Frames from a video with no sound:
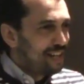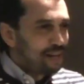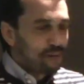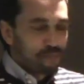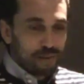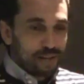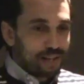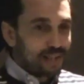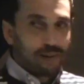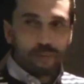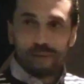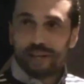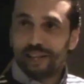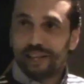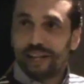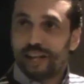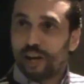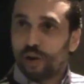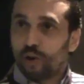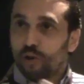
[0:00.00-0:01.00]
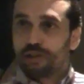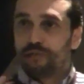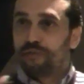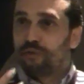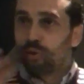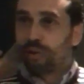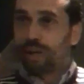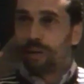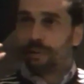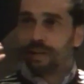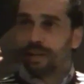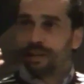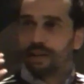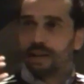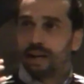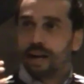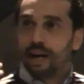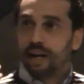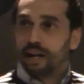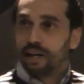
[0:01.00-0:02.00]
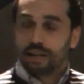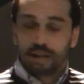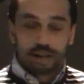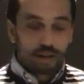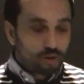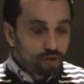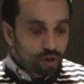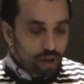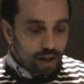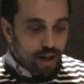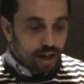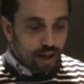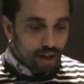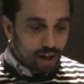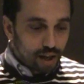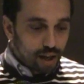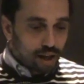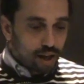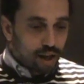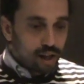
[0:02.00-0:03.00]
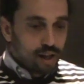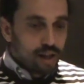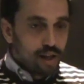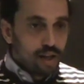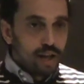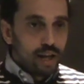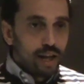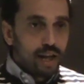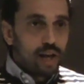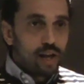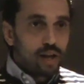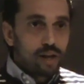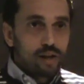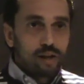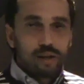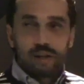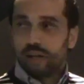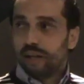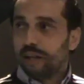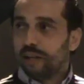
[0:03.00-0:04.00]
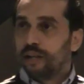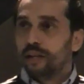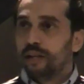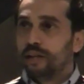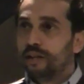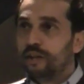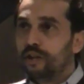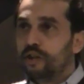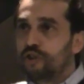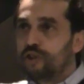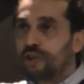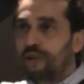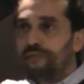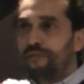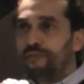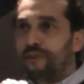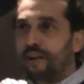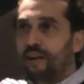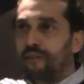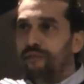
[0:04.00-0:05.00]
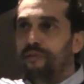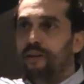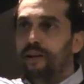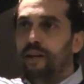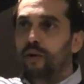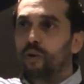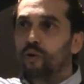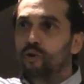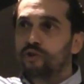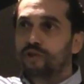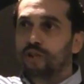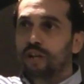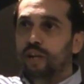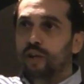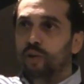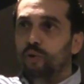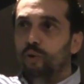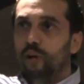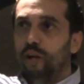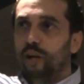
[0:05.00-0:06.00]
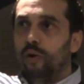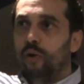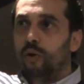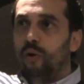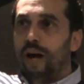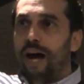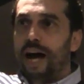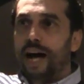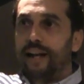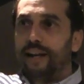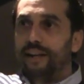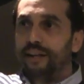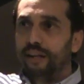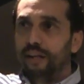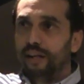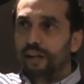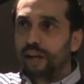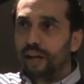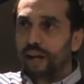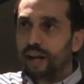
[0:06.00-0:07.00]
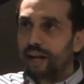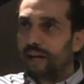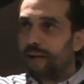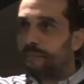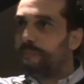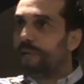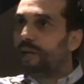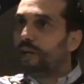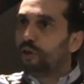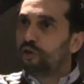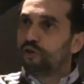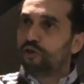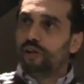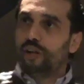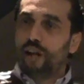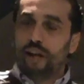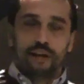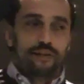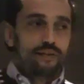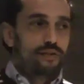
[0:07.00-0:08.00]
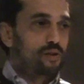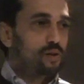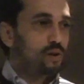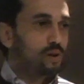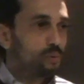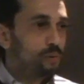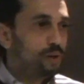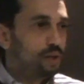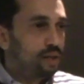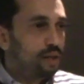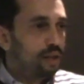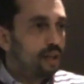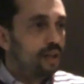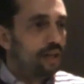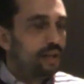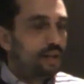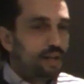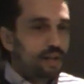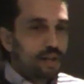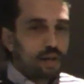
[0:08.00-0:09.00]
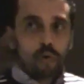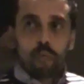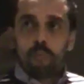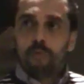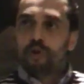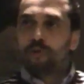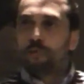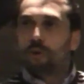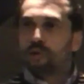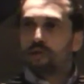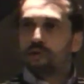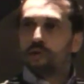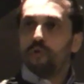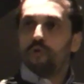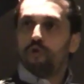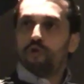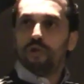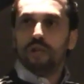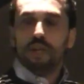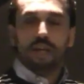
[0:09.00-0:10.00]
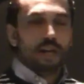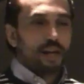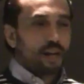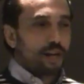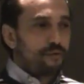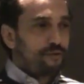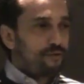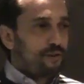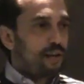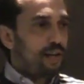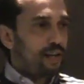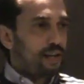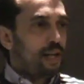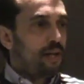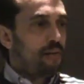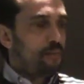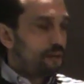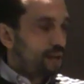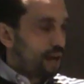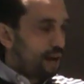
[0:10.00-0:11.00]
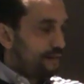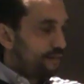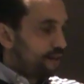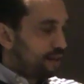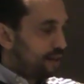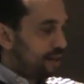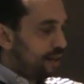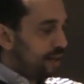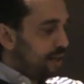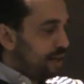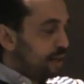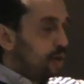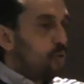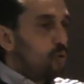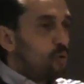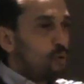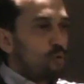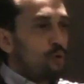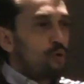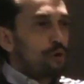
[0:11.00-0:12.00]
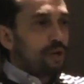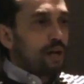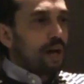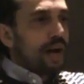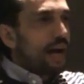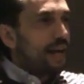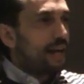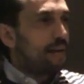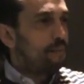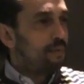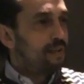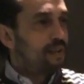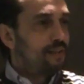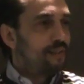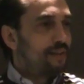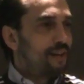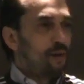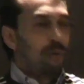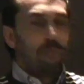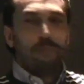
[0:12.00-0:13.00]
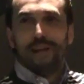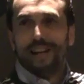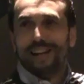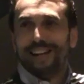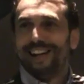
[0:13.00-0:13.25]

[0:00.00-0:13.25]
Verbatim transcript: L'impiattamento è una cosa fondamentale, cioè gli chef vanno a fare corsi che durano anni e nemmeno ci riescono, quindi come ci posso riuscire che fino a ieri pigliava con cucchiaio e metteva roba,